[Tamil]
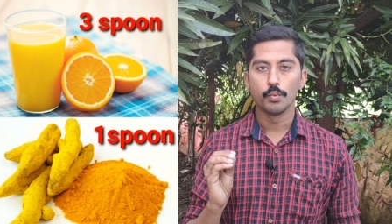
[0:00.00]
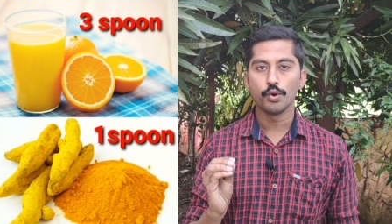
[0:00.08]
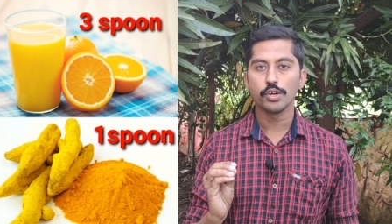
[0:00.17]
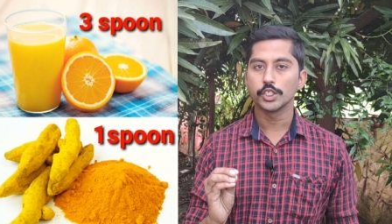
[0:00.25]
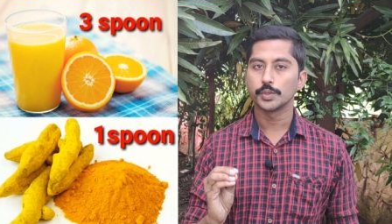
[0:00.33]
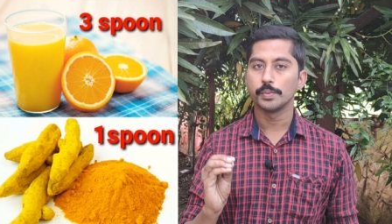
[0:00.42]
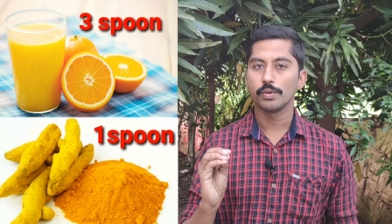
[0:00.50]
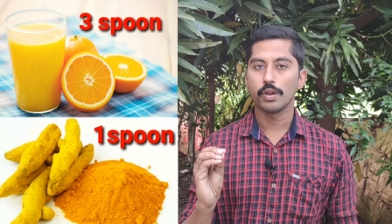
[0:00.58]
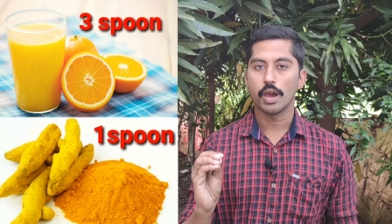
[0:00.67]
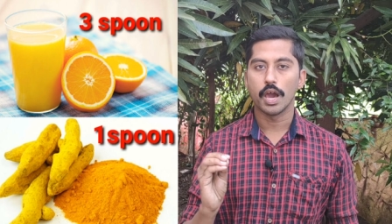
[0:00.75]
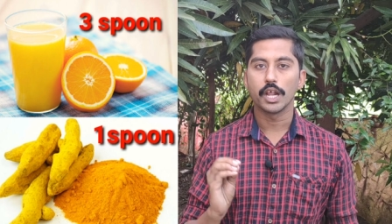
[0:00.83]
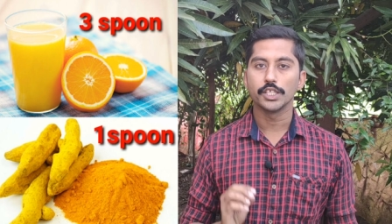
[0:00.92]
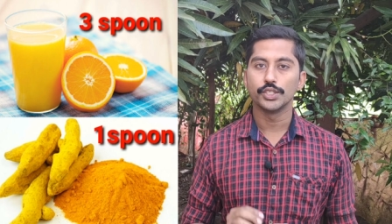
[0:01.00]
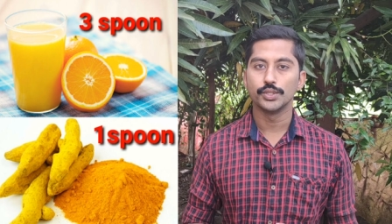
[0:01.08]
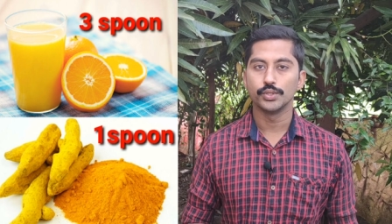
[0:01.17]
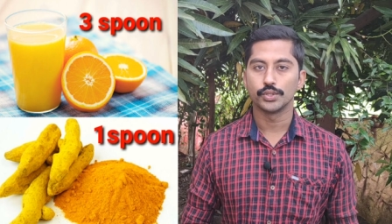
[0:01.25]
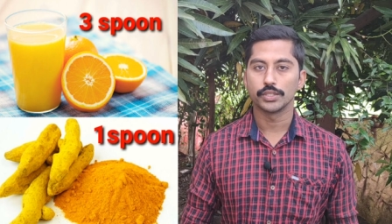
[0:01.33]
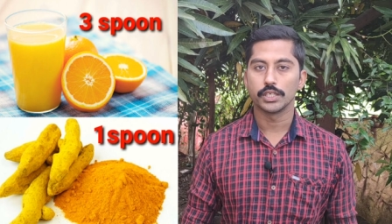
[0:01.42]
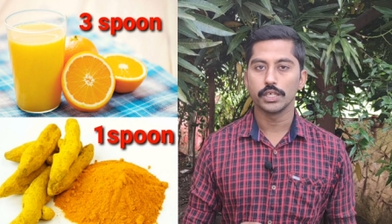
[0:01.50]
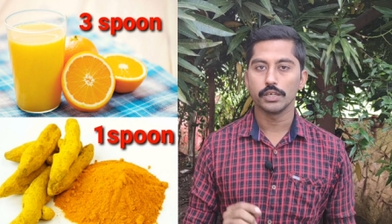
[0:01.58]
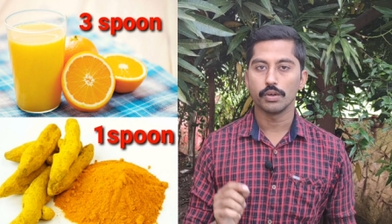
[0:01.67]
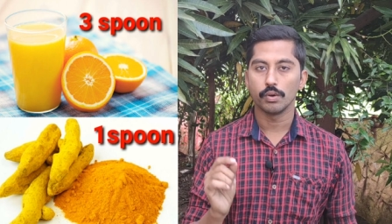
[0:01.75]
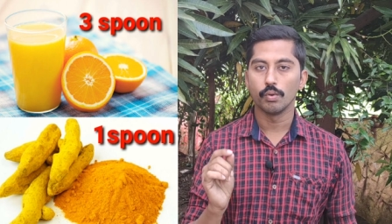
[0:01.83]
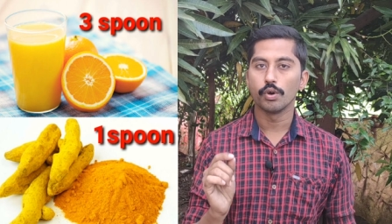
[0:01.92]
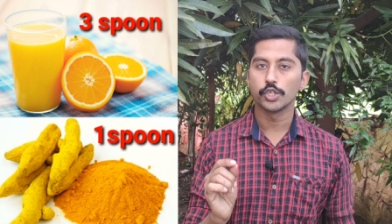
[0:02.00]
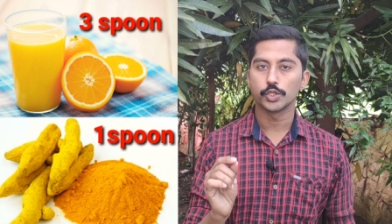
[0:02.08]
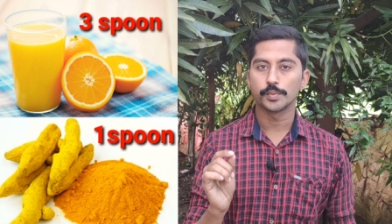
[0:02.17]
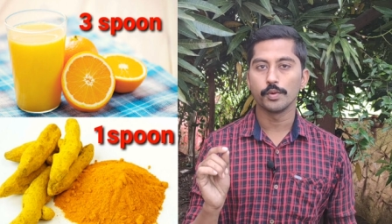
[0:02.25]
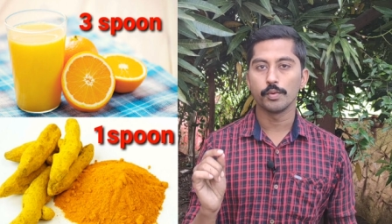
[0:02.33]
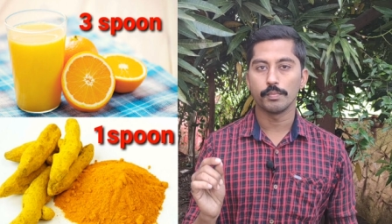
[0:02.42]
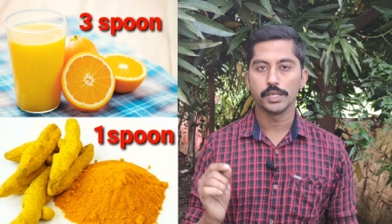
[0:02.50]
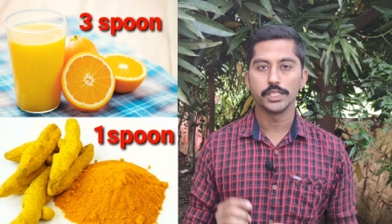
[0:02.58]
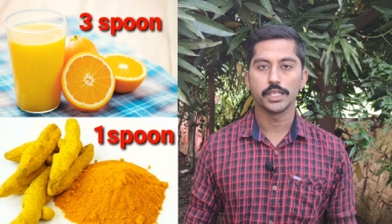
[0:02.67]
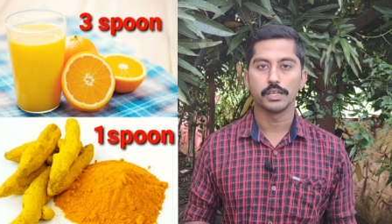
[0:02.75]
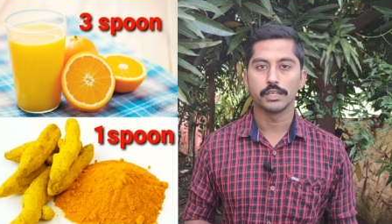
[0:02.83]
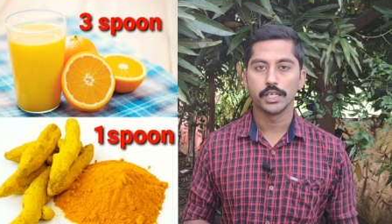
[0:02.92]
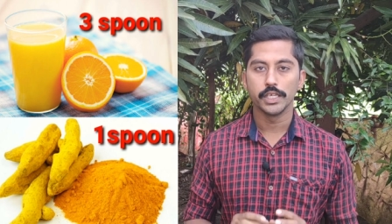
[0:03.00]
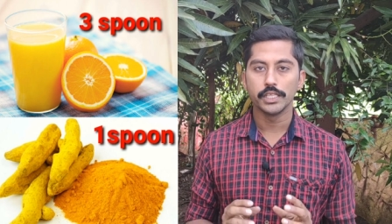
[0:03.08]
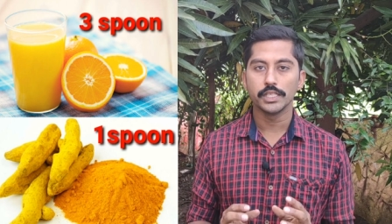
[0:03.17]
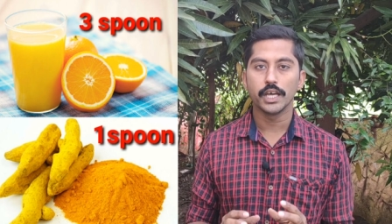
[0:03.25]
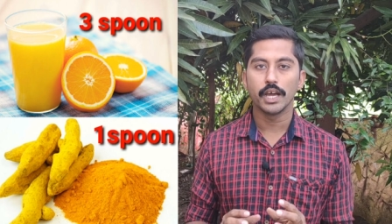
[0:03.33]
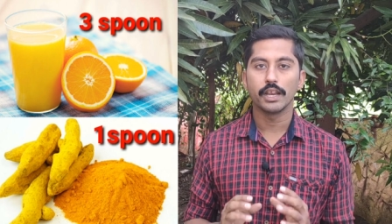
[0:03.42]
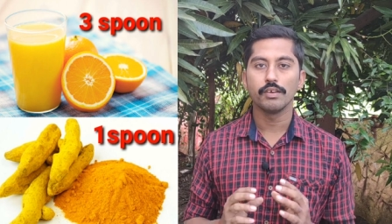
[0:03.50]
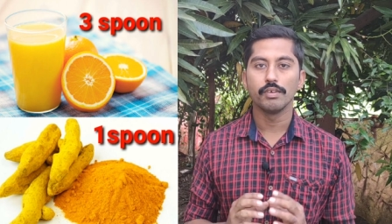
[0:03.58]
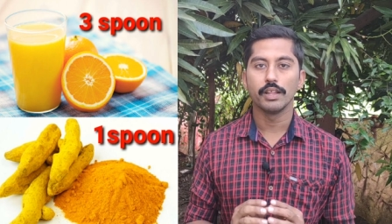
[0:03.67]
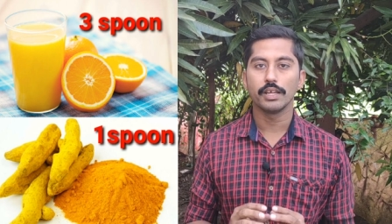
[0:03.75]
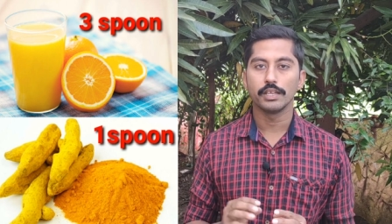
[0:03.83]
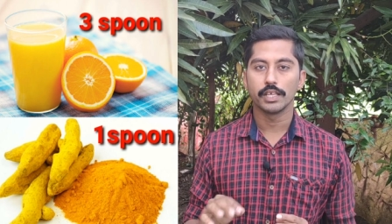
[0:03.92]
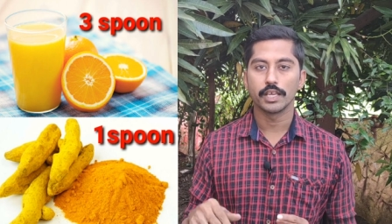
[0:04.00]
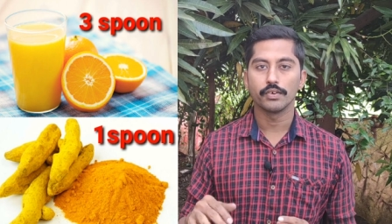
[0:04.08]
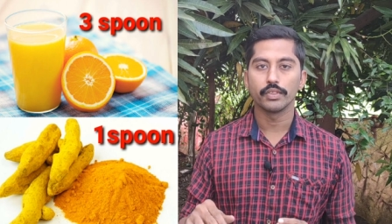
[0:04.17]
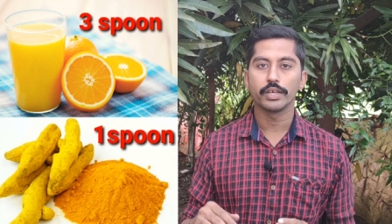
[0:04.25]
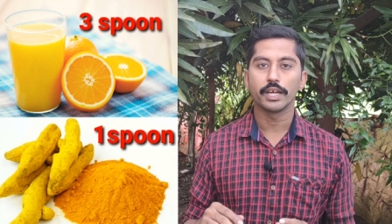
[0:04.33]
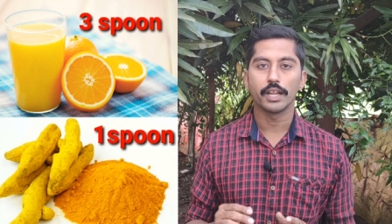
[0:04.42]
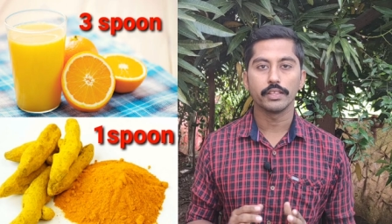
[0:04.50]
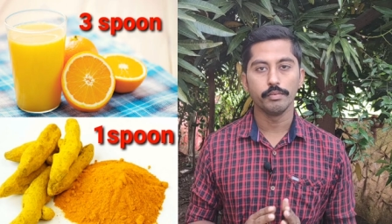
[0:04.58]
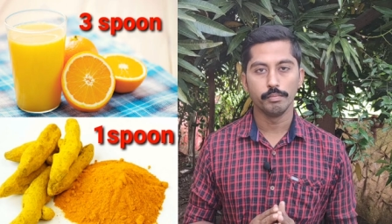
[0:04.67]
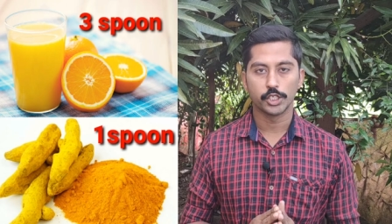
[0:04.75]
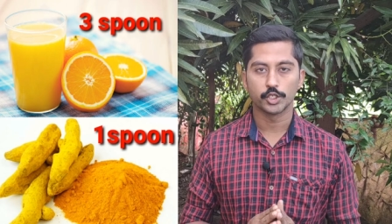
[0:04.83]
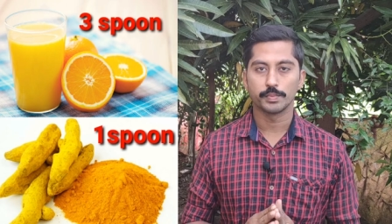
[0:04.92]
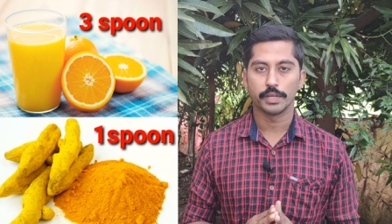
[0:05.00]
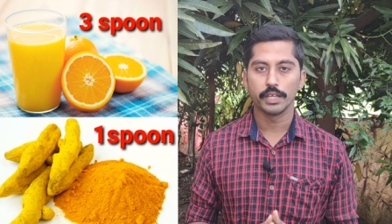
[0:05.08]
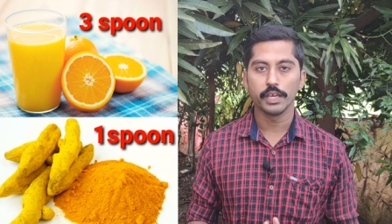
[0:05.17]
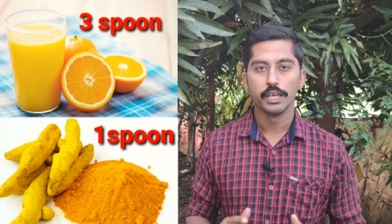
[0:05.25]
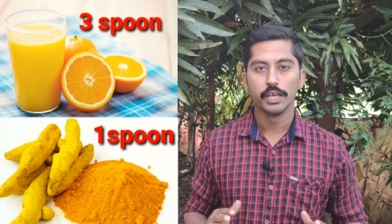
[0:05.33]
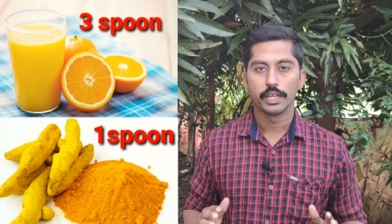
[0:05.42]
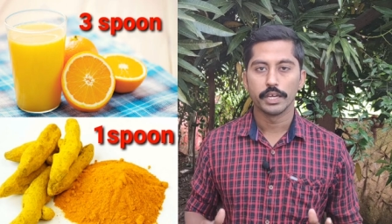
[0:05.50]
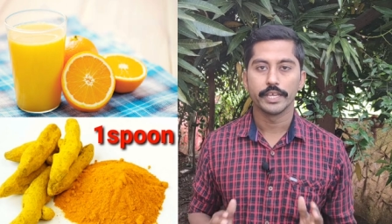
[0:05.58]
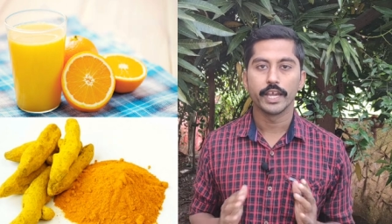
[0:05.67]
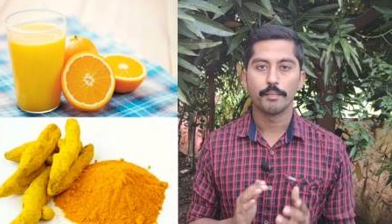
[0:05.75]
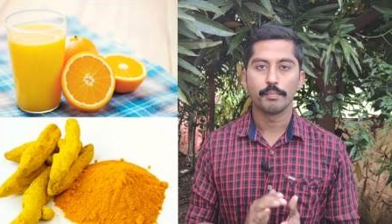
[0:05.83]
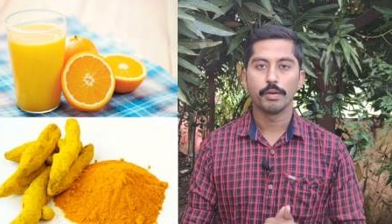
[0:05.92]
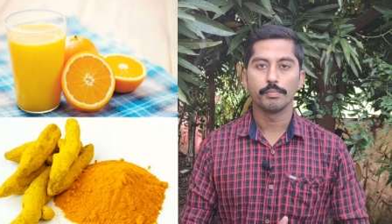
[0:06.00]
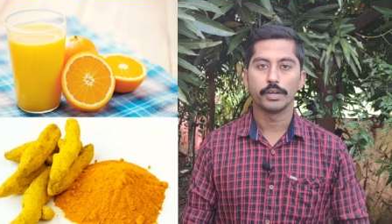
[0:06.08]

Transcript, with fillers: மூணு ஸ்பூன் ஆரஞ்சு ஜூஸுக்கு ஒரு ஸ்பூன் மஞ்சள் இந்த அளவுல நீங்க வந்து கலந்து மிக்ஸ் பண்ணி நீங்க அப்ளை